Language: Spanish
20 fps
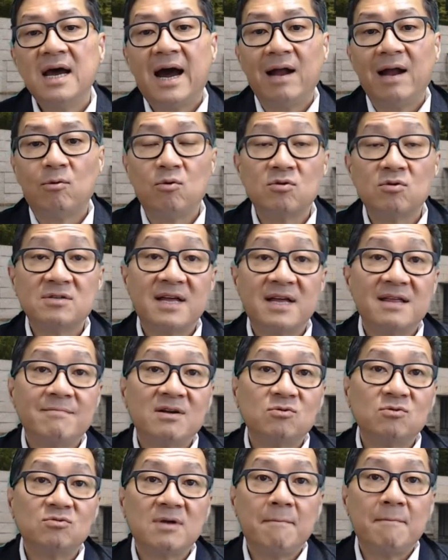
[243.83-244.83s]
algunos nada
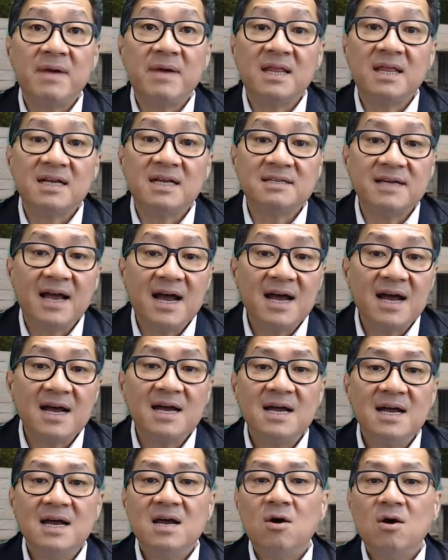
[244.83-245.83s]
más usan
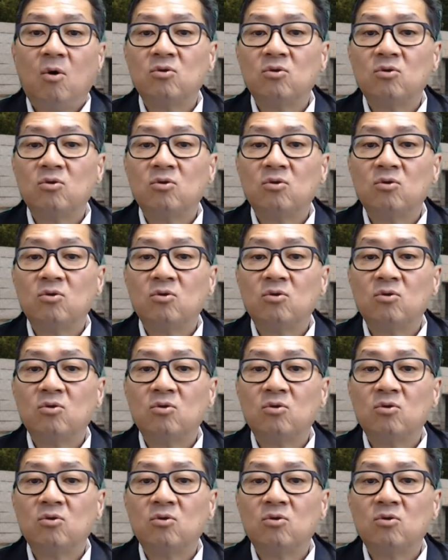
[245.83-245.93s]
PDCA,